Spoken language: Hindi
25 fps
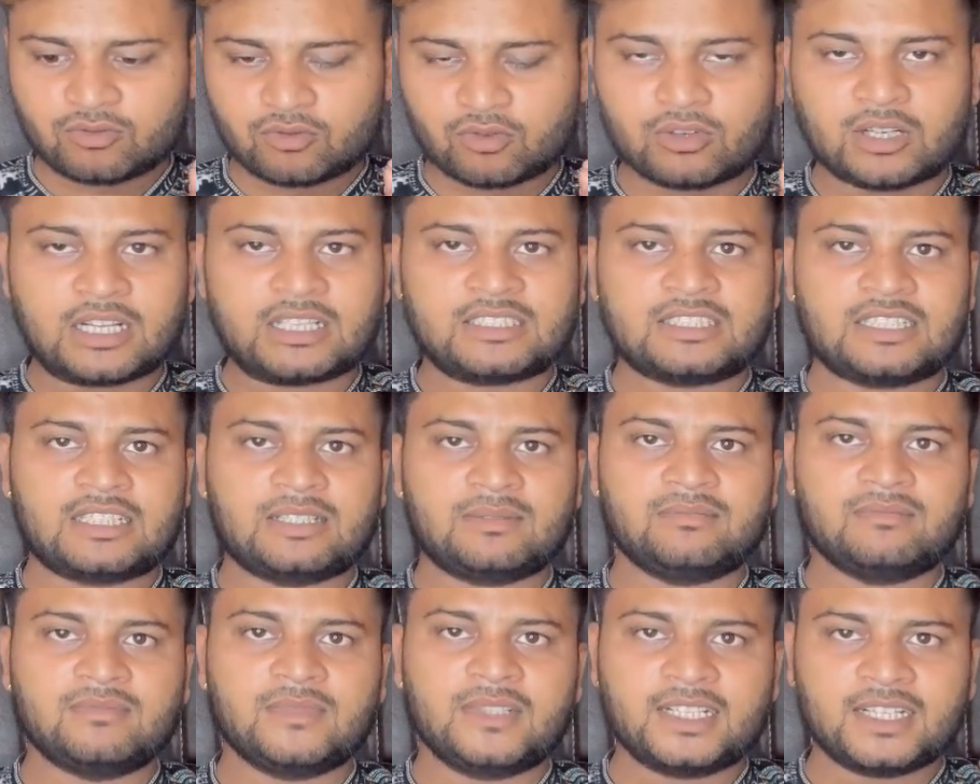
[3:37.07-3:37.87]
थोड़ा
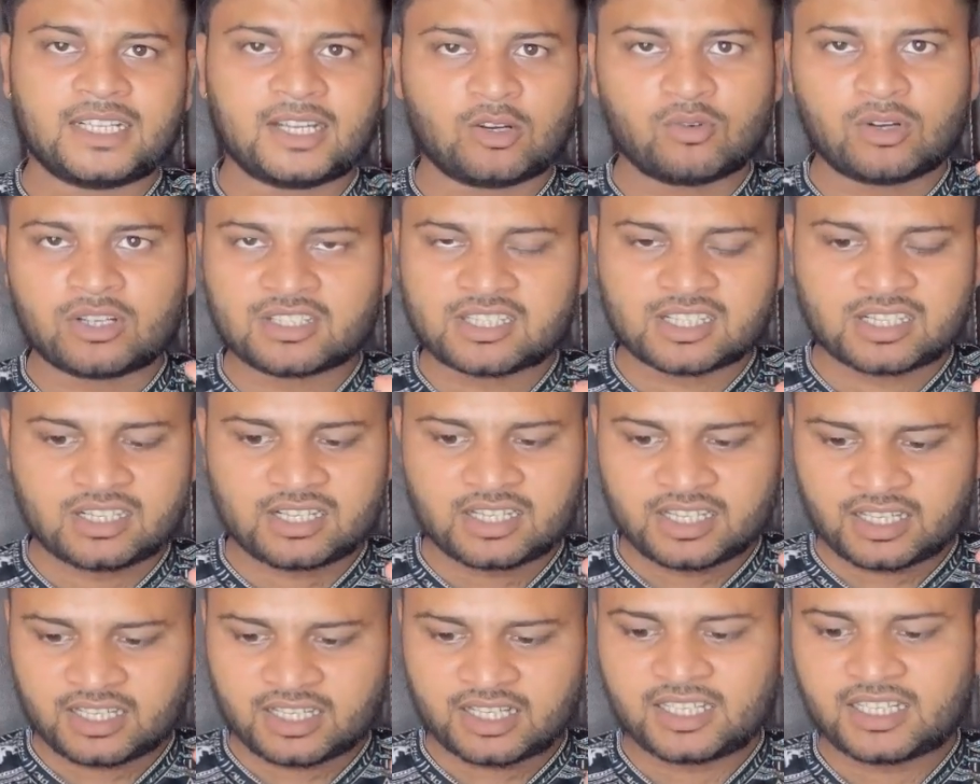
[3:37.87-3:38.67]
सा बिगड़ा हुआ
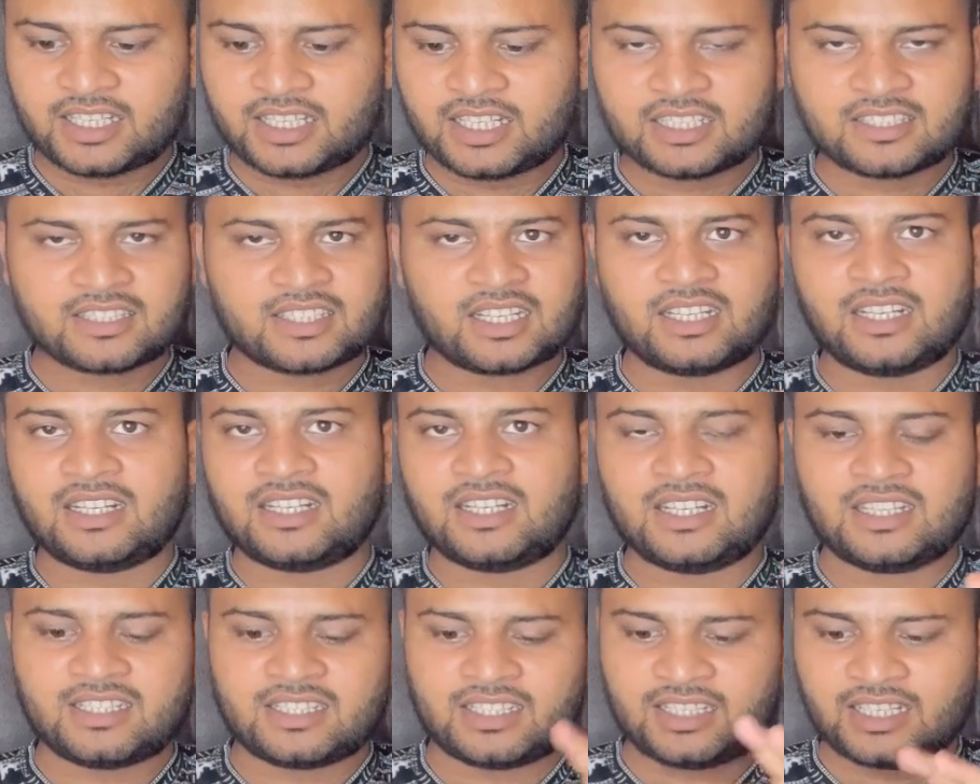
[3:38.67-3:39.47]
चलेगा ठीक है अच्छा नेट
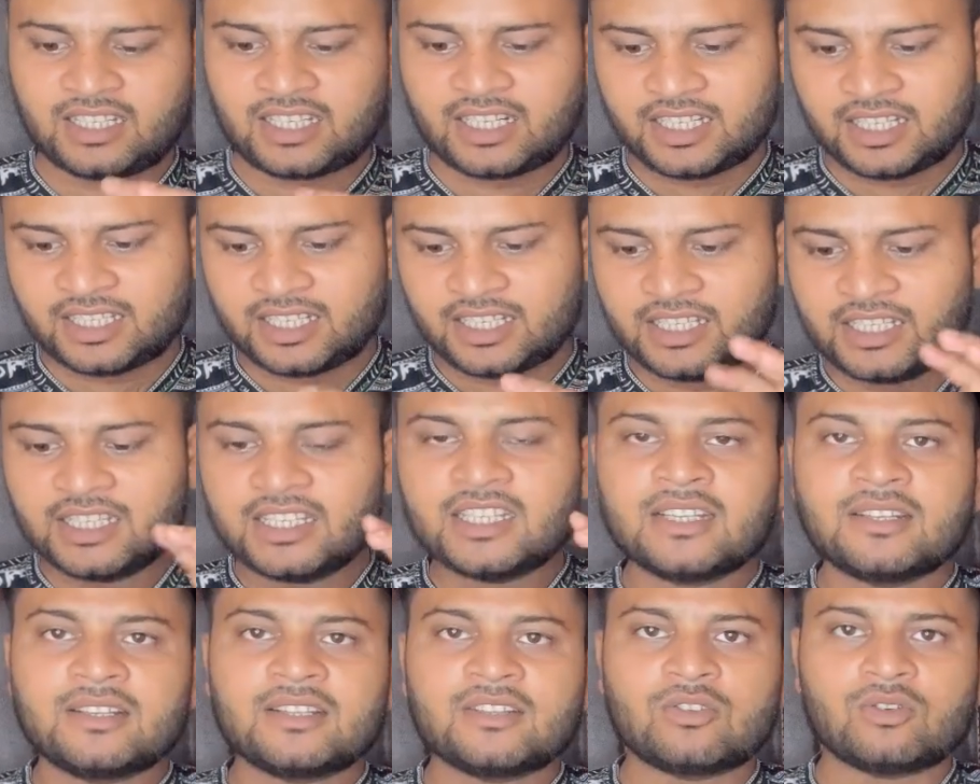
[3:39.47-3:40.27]
नहीं चलेगा ठीक है
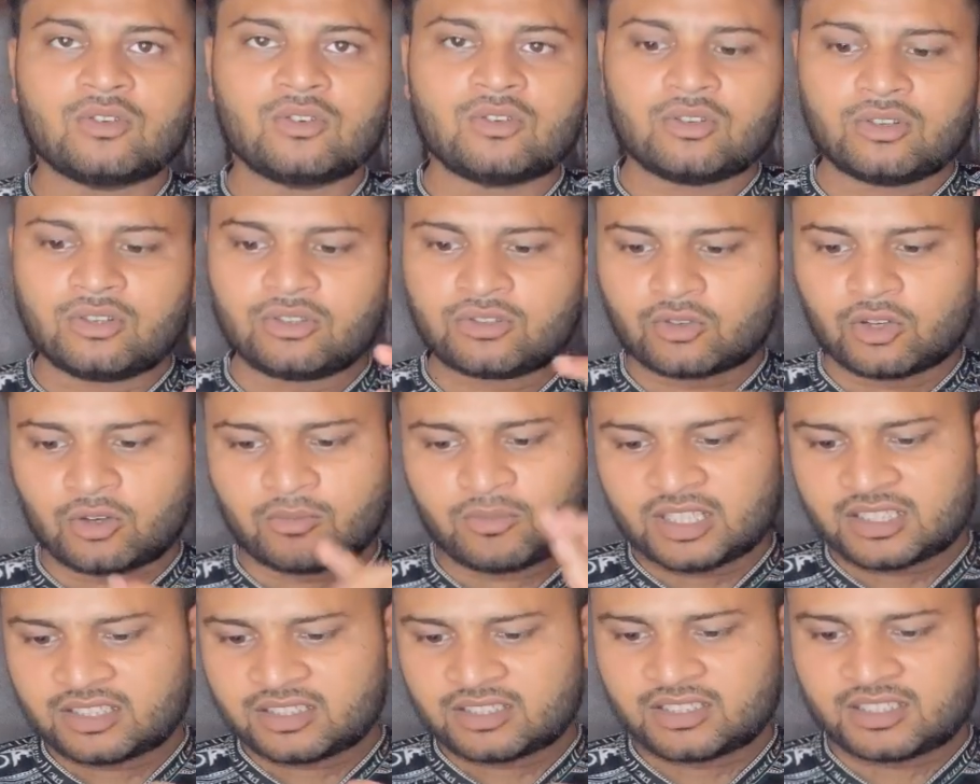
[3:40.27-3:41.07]
तो इसको
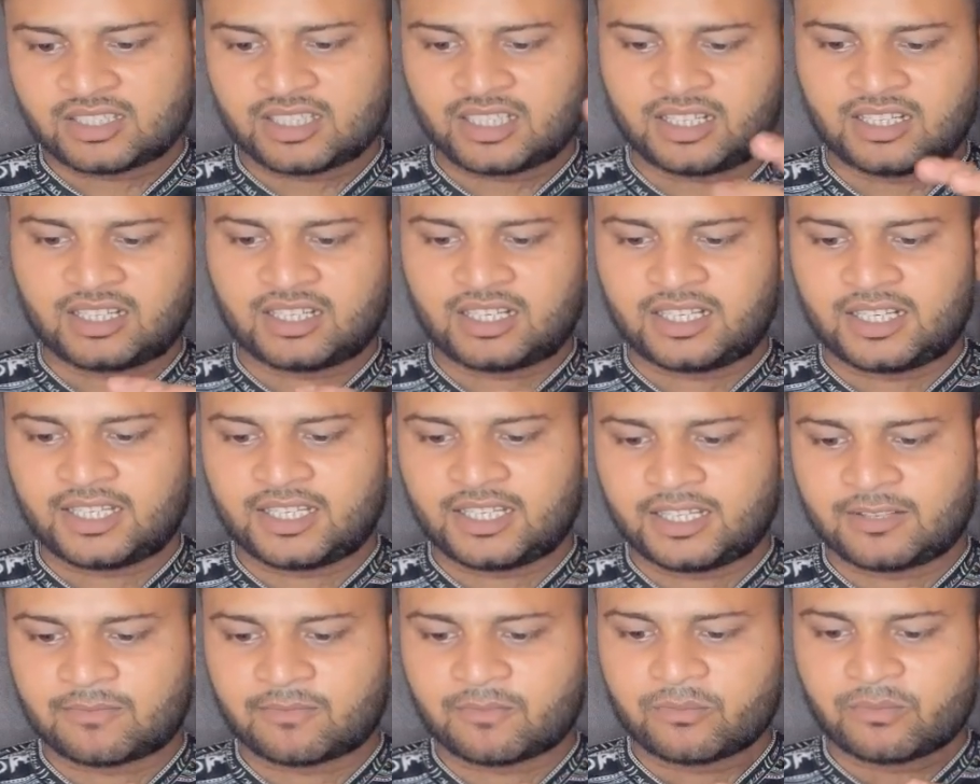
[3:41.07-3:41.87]
मत छेड़ना
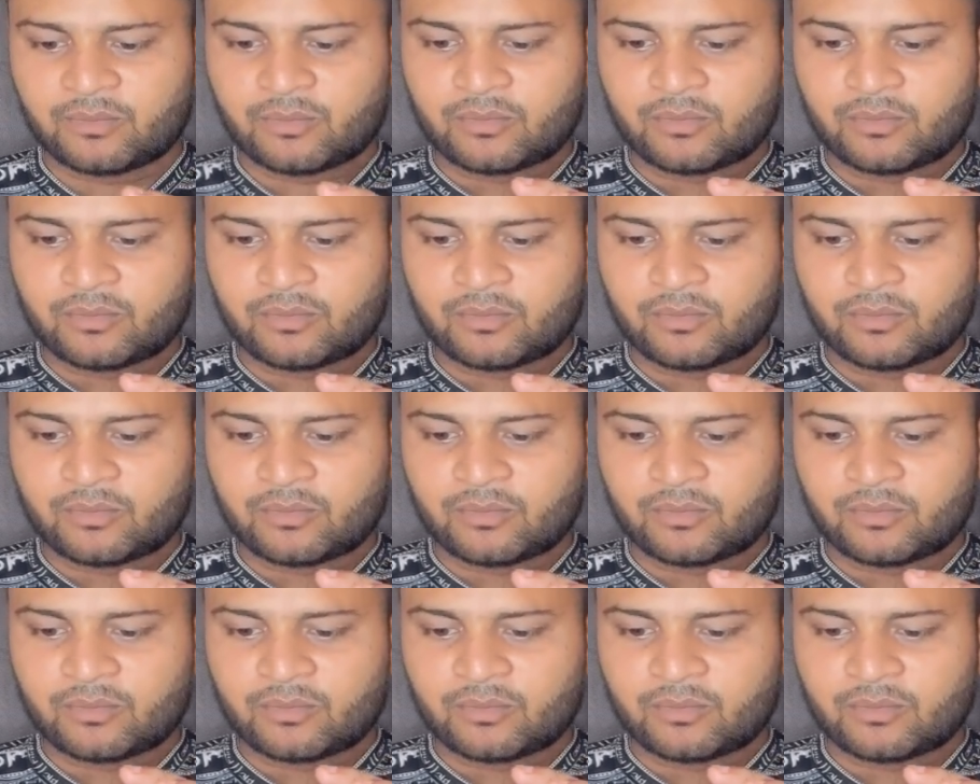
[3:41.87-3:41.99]
ठीक है